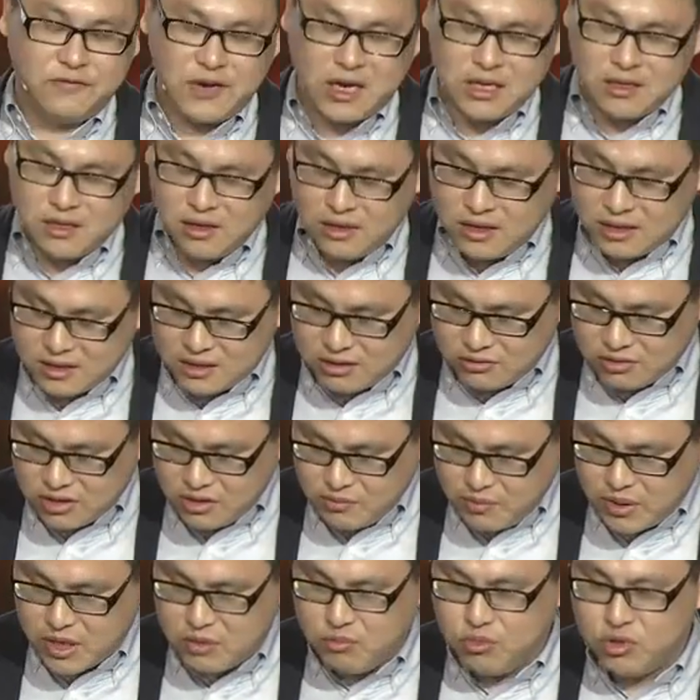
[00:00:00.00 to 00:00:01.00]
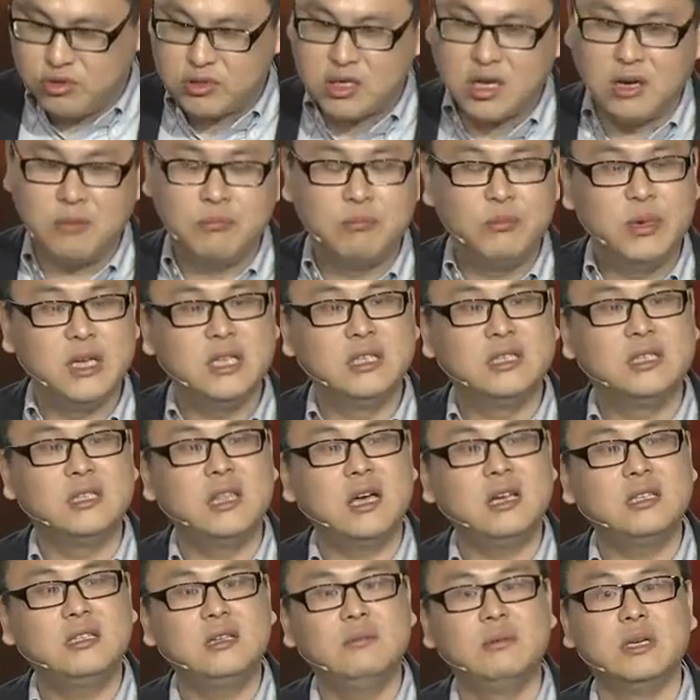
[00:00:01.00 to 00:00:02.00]
发到了手机屏幕上，被其
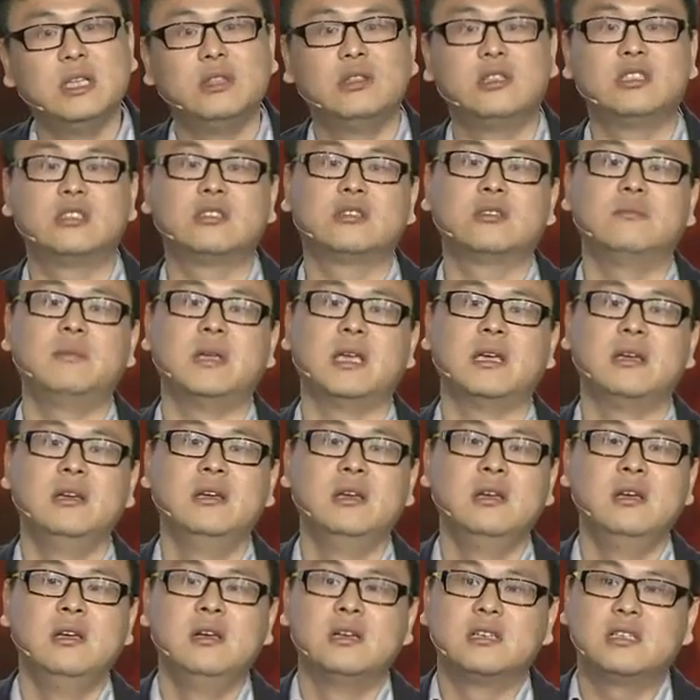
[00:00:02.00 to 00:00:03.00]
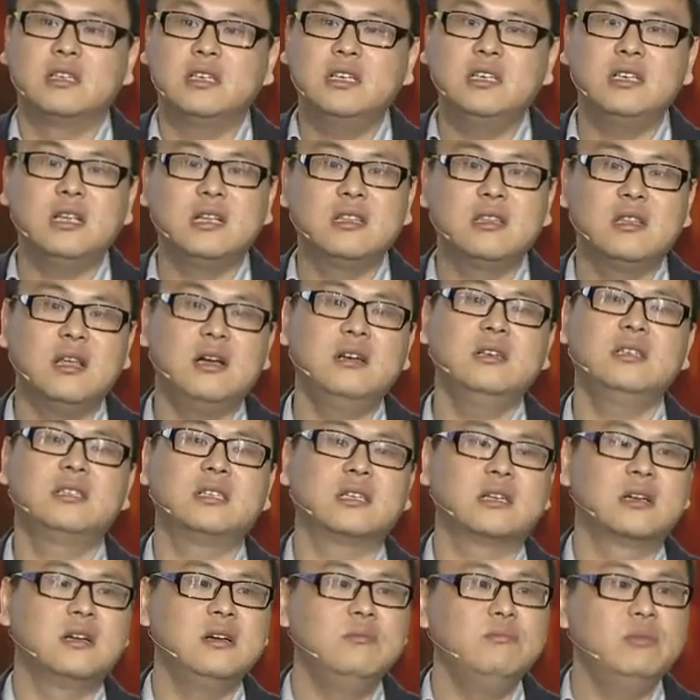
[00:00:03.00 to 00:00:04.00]
他设备识别。实际上当
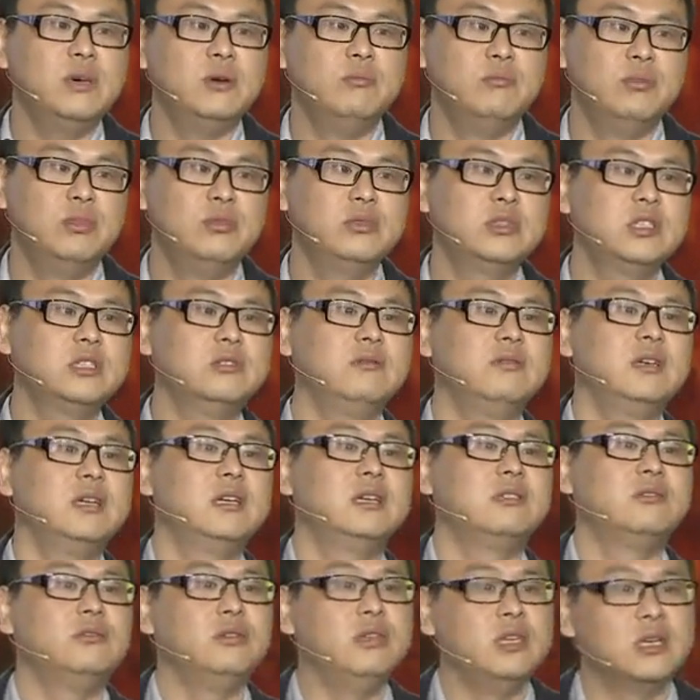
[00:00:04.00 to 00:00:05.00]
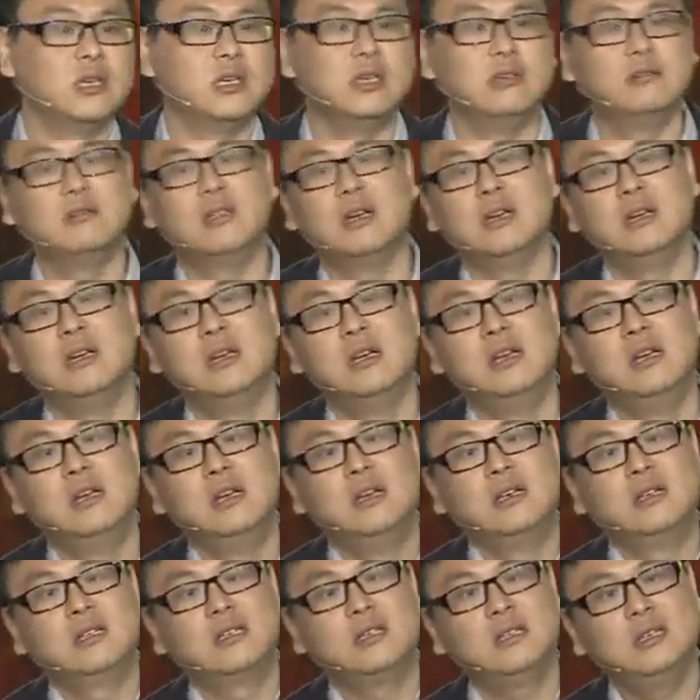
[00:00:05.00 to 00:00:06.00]
时根本不是为了去引流的，
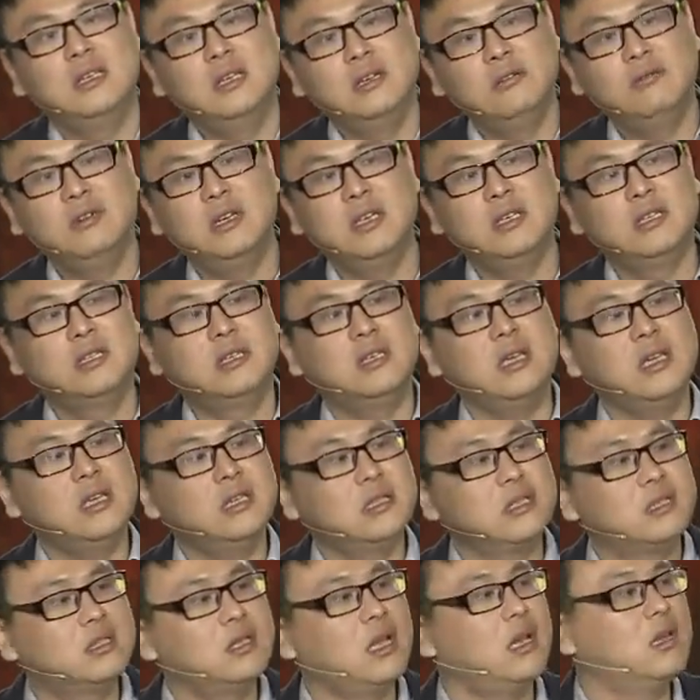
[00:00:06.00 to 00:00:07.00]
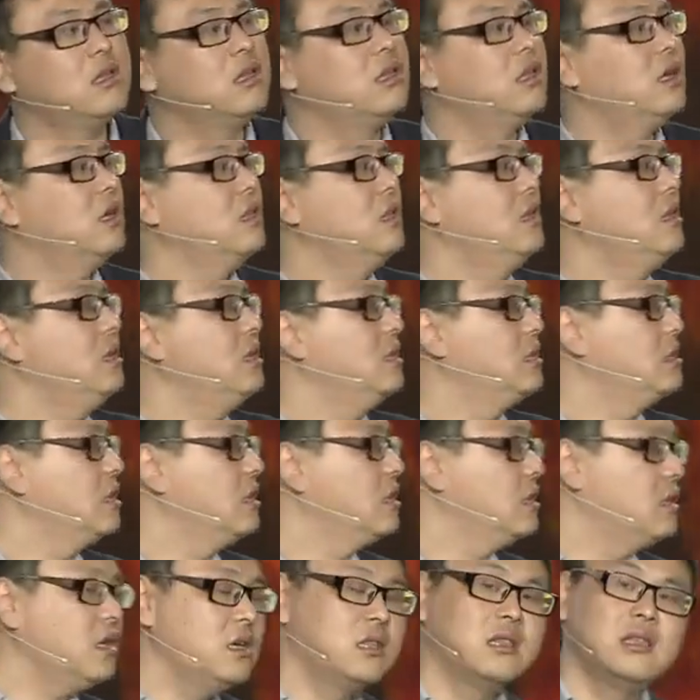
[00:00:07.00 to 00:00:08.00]
是因为线上的那
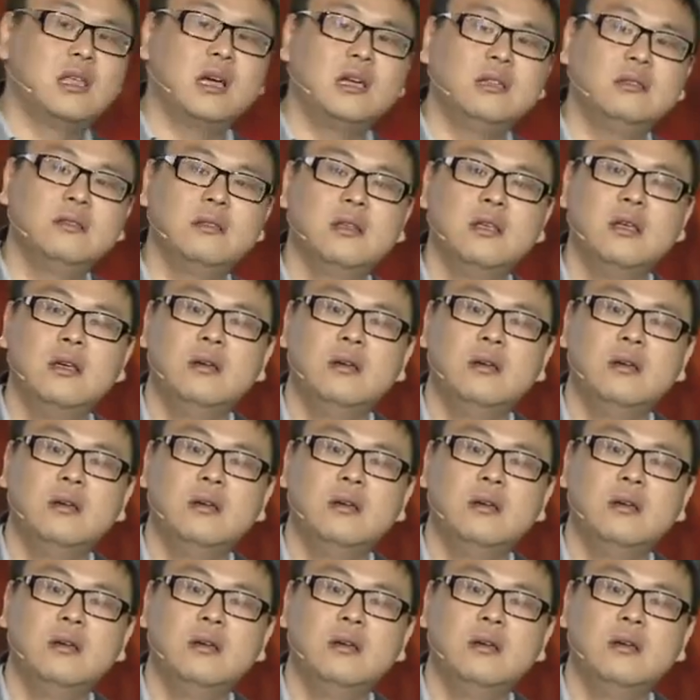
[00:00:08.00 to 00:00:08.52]
些订单